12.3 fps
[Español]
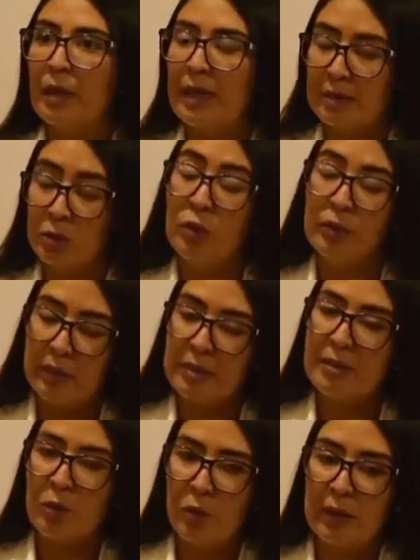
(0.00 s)
Es donde
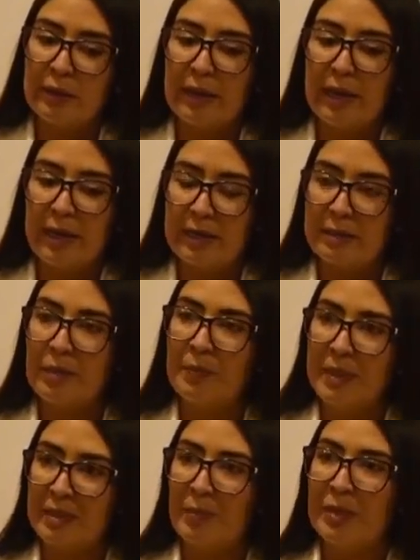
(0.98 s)
se encuentra este,
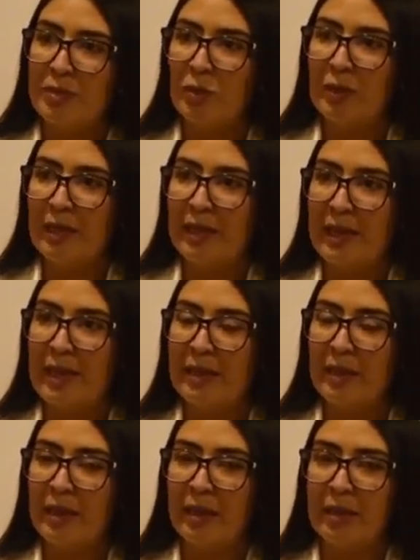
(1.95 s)
esta
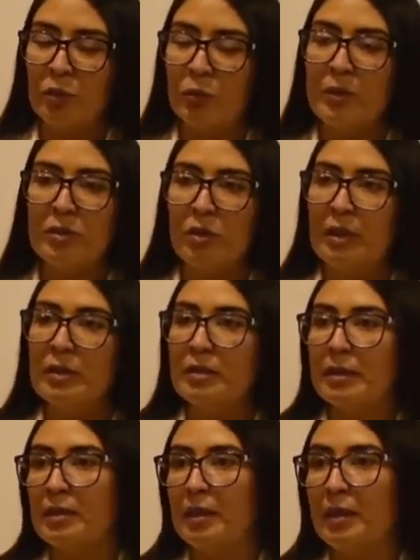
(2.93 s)
personalidad eh, que tú mencionas,
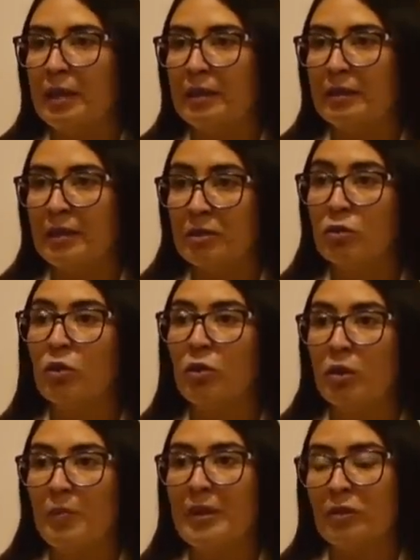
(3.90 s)
que es el del
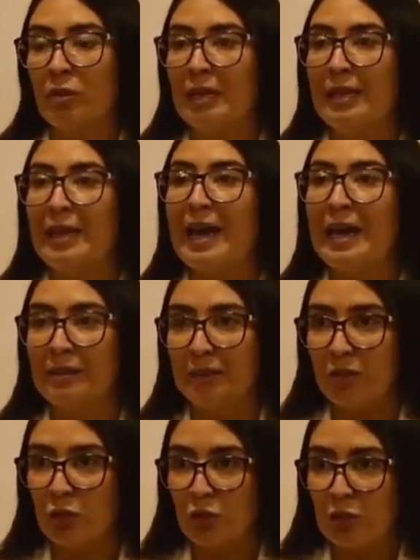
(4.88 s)
trastorno de personalidad
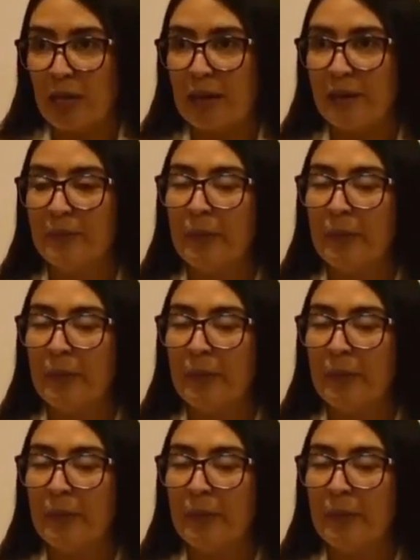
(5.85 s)
antisocial.